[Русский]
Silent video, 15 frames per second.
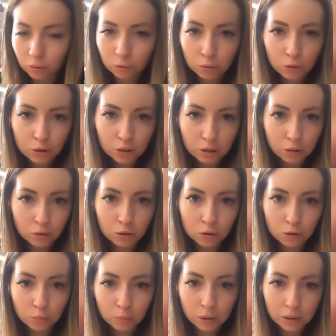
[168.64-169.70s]
Он хочет, короче,
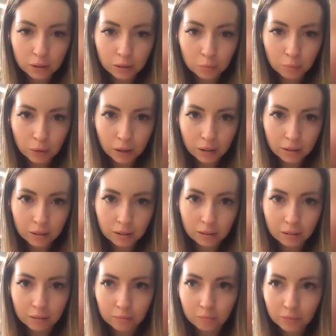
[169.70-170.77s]
чтобы этот прах
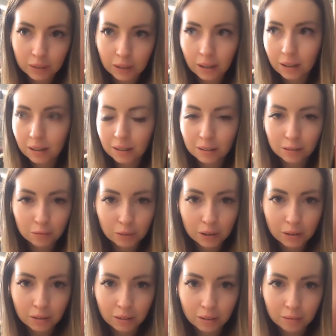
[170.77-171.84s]
а, я
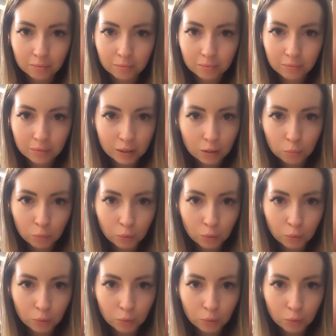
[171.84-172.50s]
развеяла над